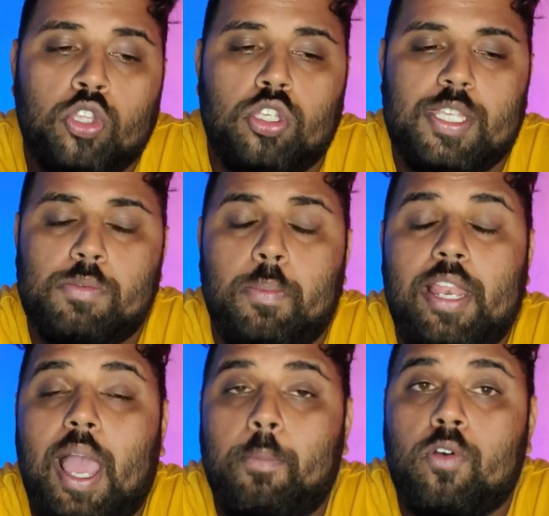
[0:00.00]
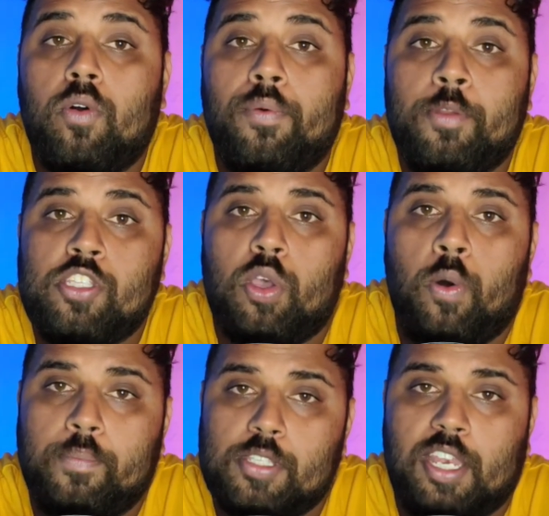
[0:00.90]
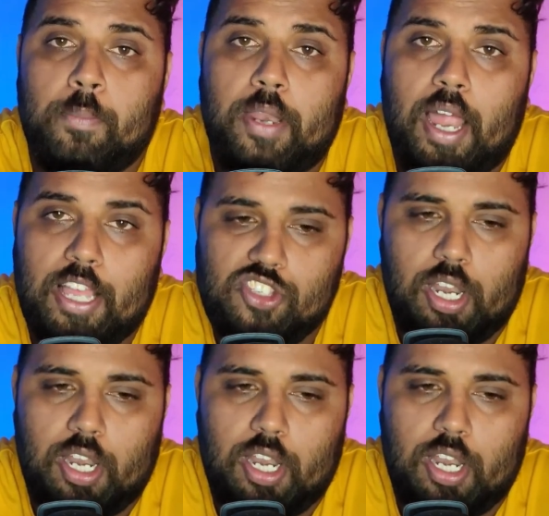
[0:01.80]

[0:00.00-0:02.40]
तो सबसे पहले आप लोगों को फिर से होम स्क्रीन पर आ